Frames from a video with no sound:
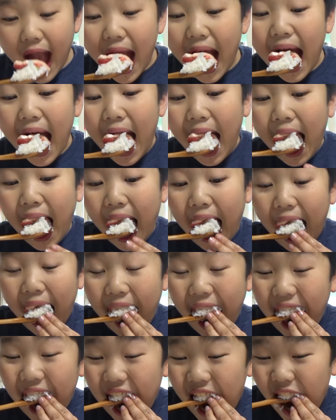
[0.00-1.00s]
네,
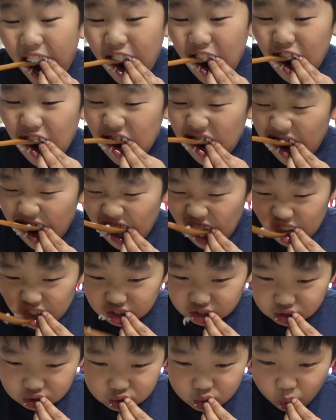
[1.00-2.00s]
이렇게 맛있게 먹는
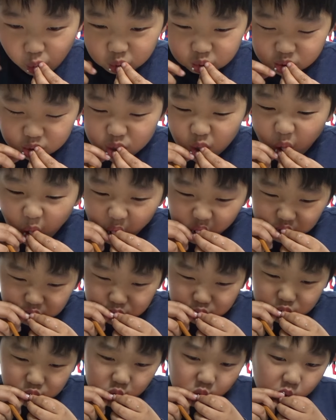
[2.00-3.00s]
모습 보니까 좋네요.
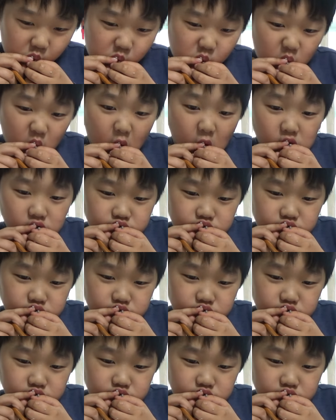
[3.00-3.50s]
네.